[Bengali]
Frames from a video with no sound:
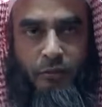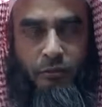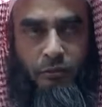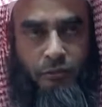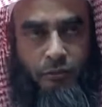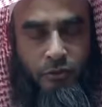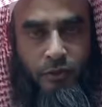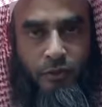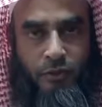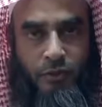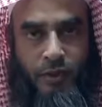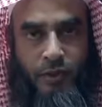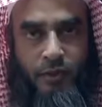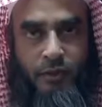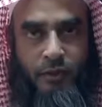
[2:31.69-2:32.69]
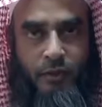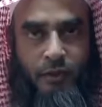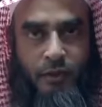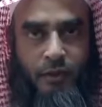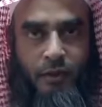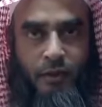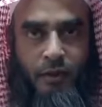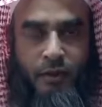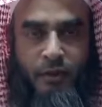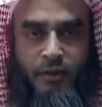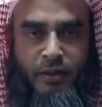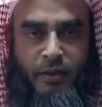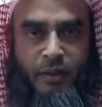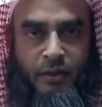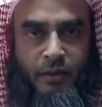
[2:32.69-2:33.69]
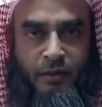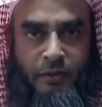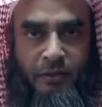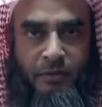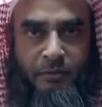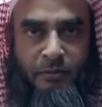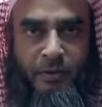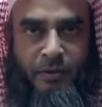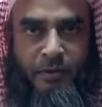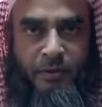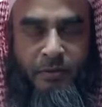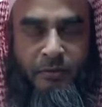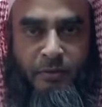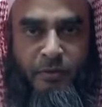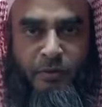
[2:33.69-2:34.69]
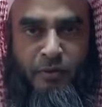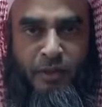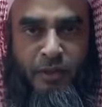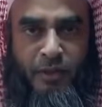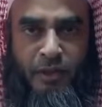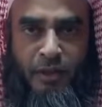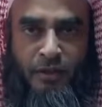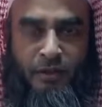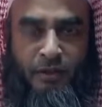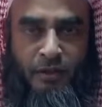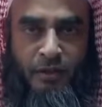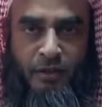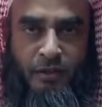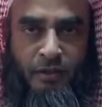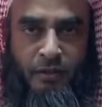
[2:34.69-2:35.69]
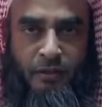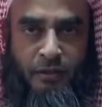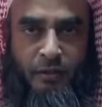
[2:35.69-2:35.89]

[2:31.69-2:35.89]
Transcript: গুরুত্ব সহকারে এই চ্যানেলকে দেখবেন এবং এখান থেকে